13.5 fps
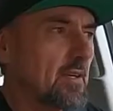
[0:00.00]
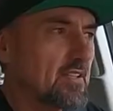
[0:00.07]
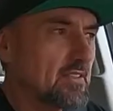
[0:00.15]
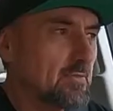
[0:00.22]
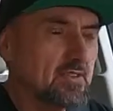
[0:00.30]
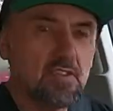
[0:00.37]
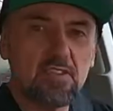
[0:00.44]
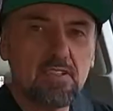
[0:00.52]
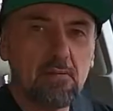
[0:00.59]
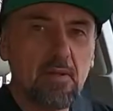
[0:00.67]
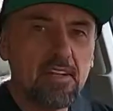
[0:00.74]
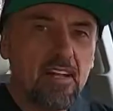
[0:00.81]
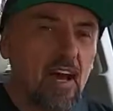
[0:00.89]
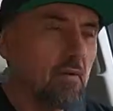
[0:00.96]
bardzo mocno
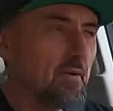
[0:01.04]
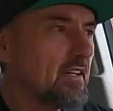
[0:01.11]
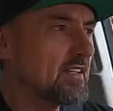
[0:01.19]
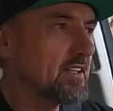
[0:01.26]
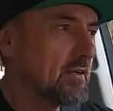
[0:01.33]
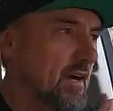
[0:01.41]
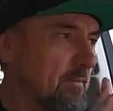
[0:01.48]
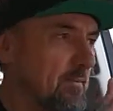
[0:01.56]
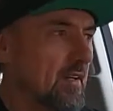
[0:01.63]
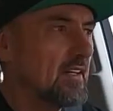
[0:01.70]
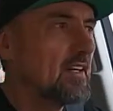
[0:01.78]
zamiatały tyłem,